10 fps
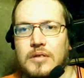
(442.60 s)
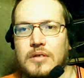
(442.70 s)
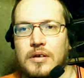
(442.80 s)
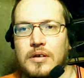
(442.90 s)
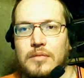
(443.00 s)

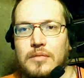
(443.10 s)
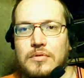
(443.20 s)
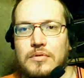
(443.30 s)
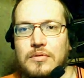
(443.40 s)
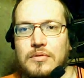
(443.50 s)
А, я
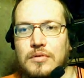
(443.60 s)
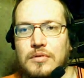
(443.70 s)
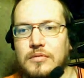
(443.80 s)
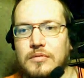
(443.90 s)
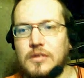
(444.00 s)
просто
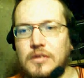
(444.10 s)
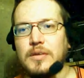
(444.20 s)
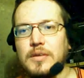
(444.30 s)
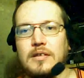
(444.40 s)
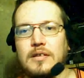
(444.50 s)
свернул
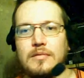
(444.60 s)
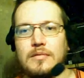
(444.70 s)
элемент,